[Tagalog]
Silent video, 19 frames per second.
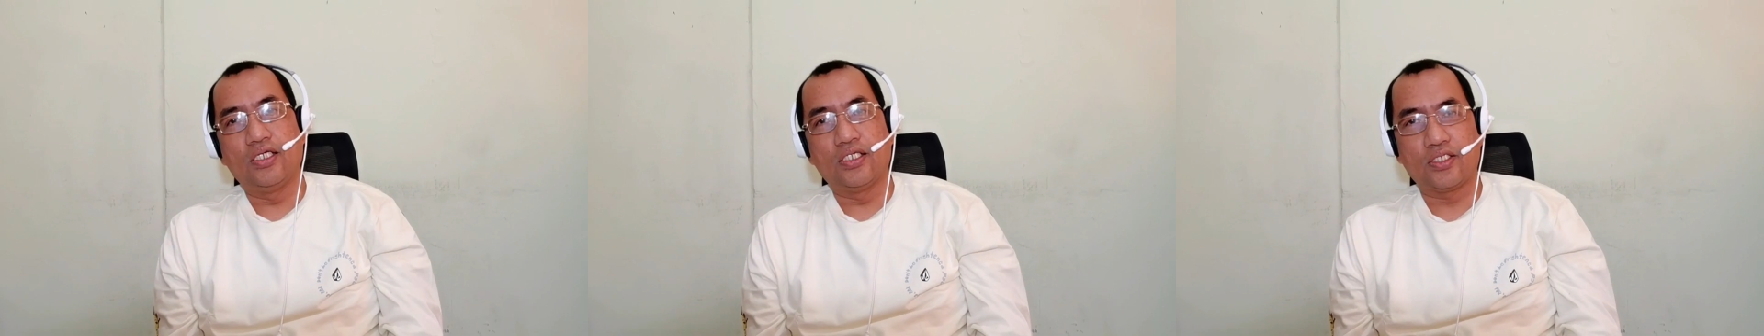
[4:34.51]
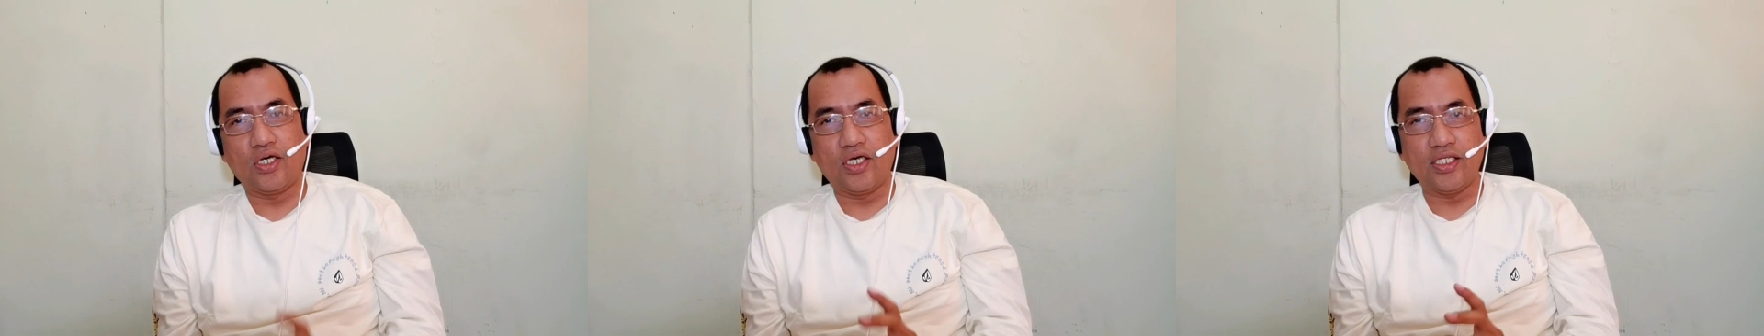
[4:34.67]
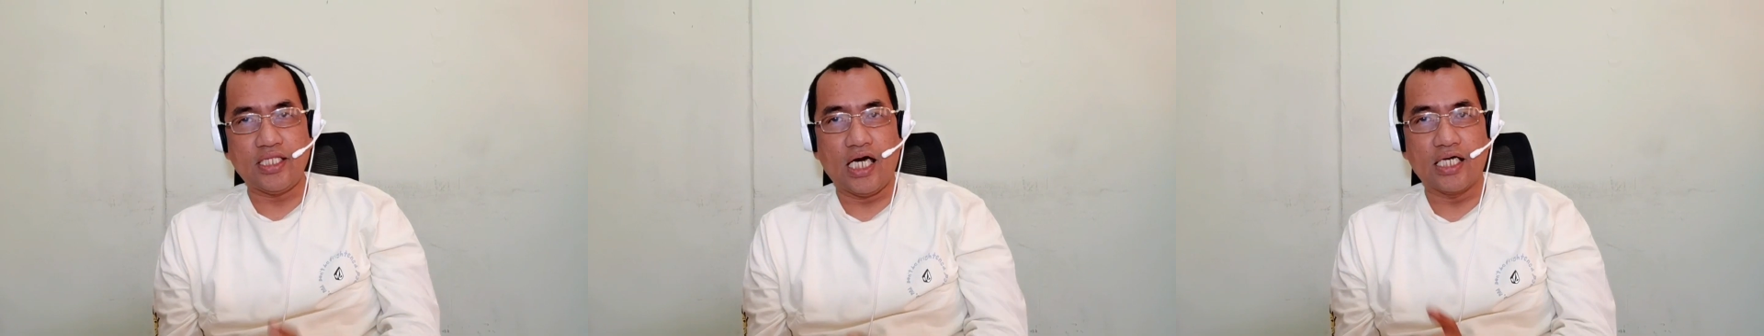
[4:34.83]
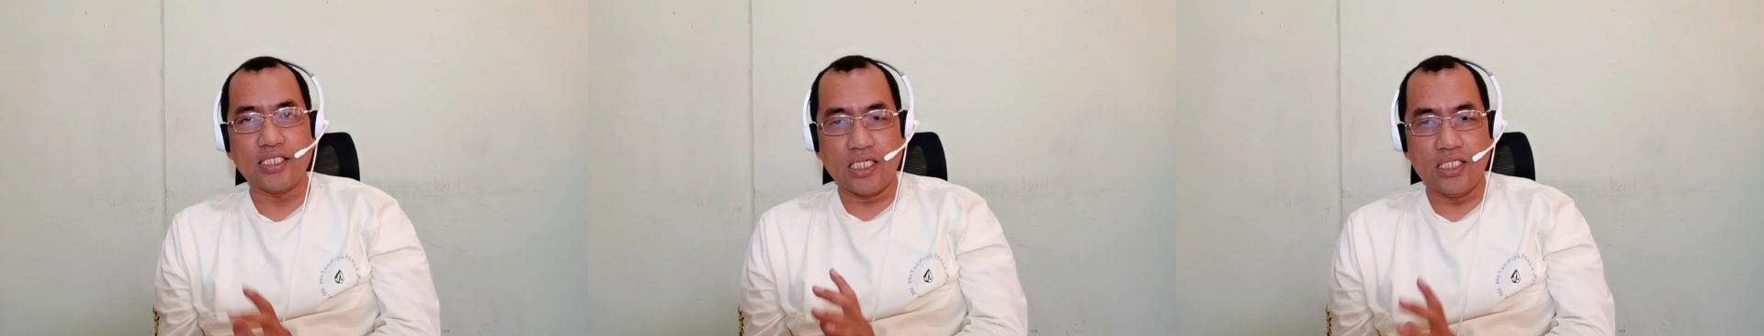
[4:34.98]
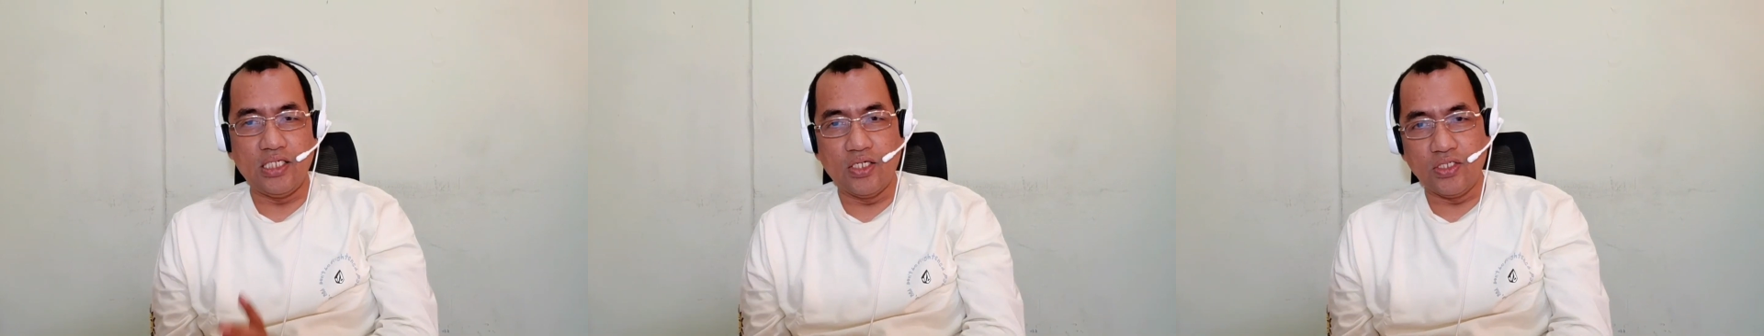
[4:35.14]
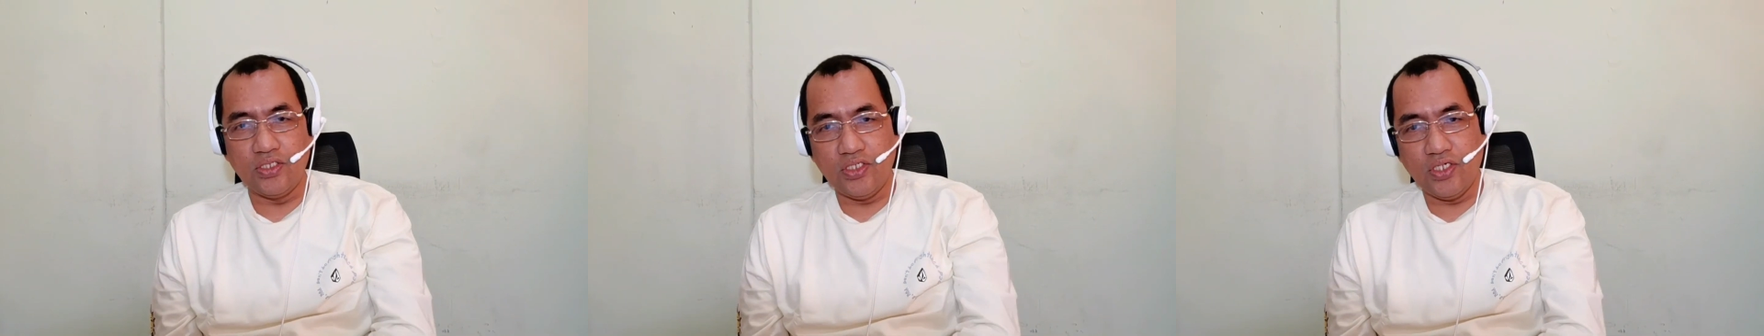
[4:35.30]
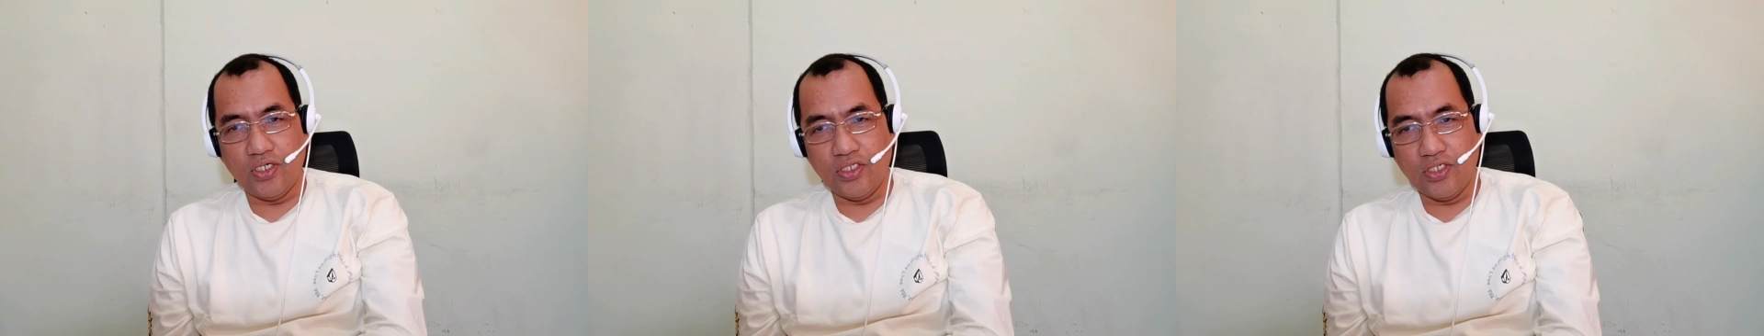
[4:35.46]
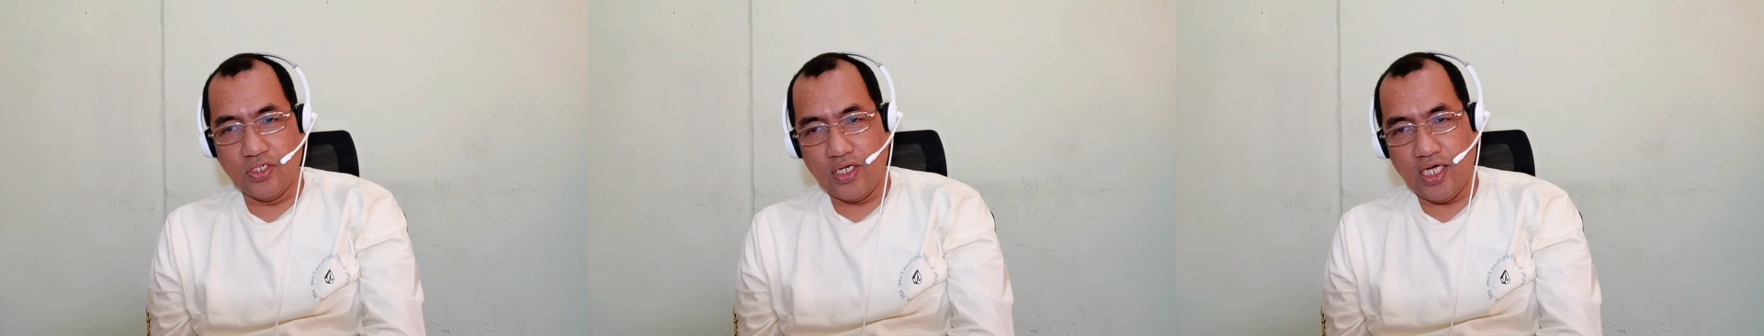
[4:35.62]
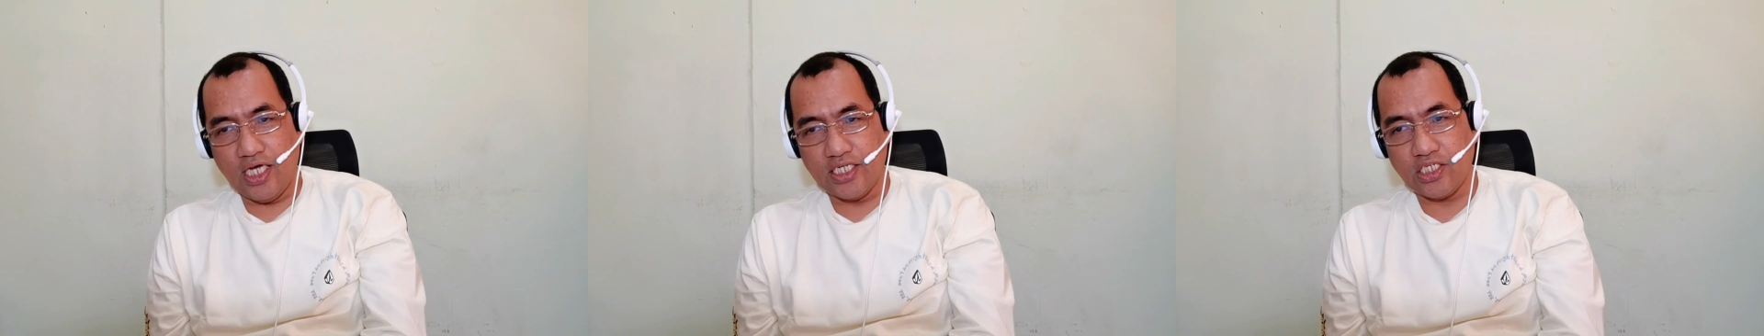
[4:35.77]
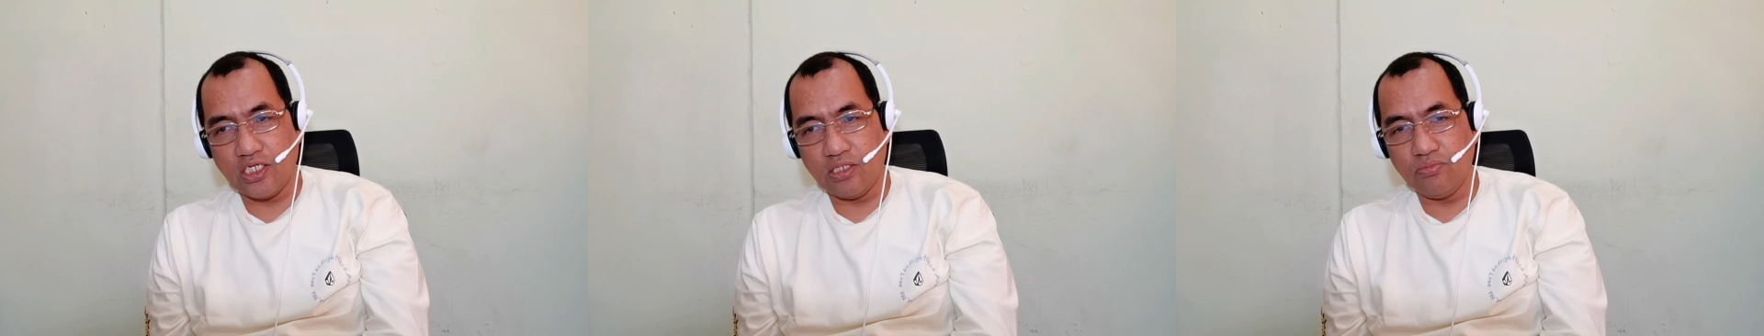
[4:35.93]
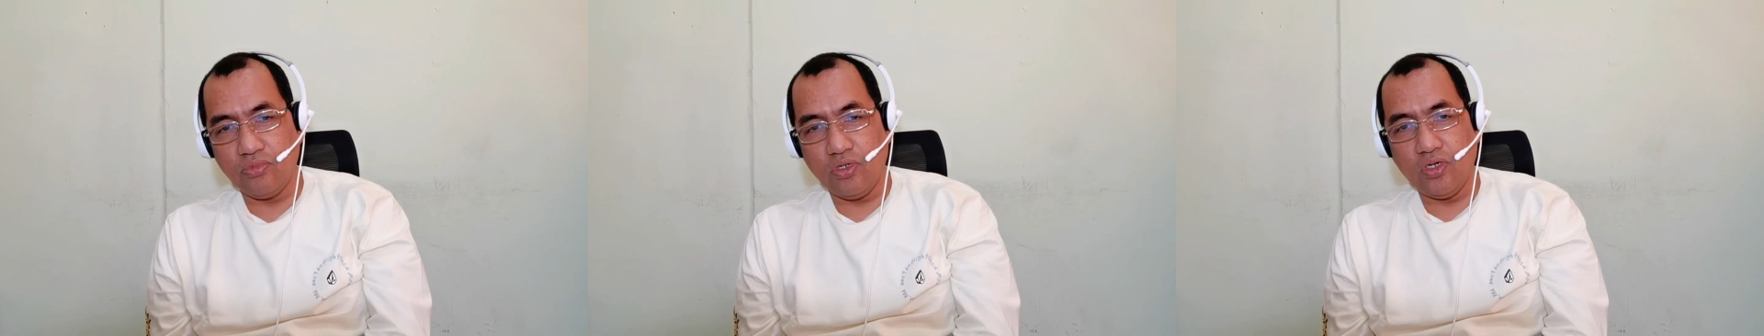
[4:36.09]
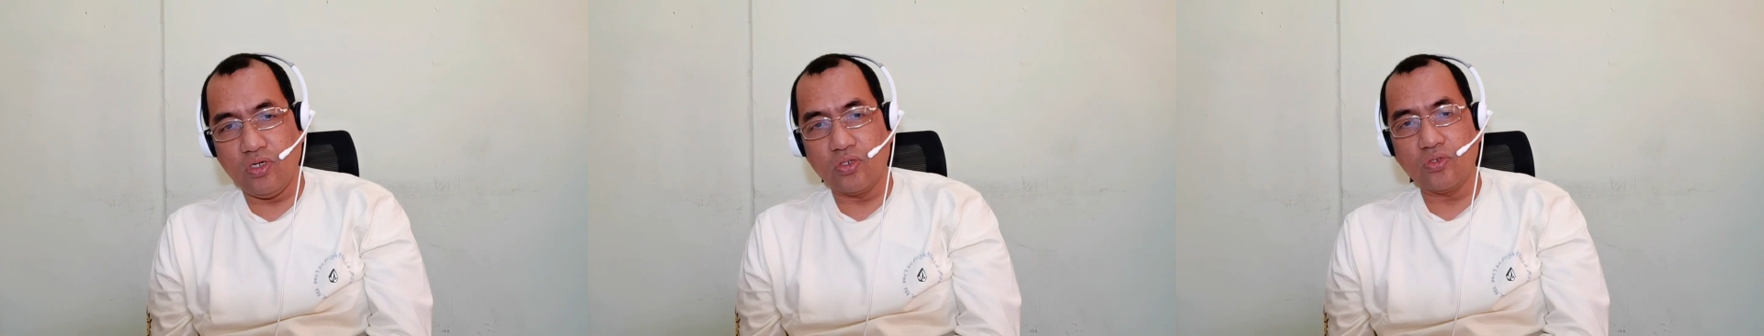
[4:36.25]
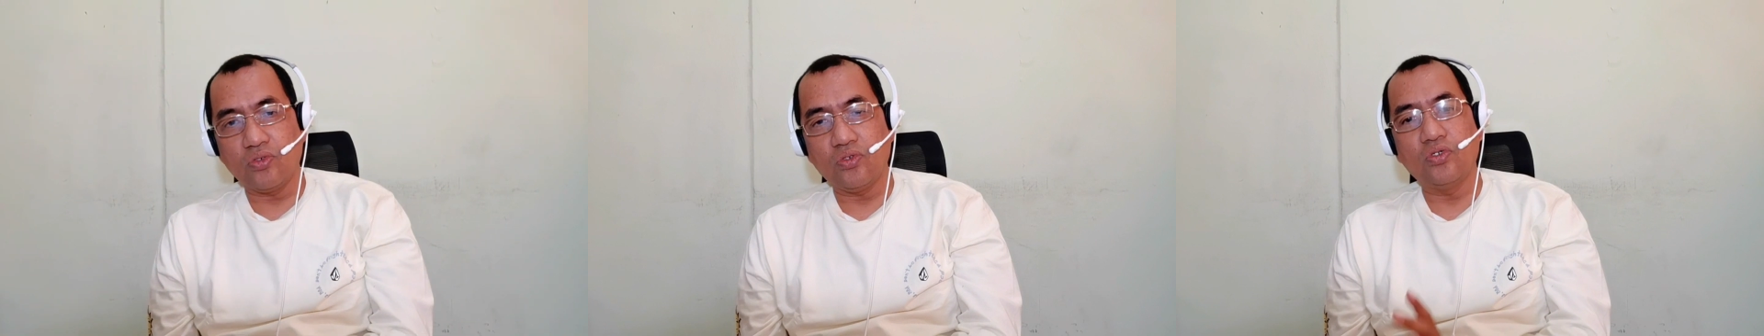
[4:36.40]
So itatanong nyo, no, eh Sir Bong,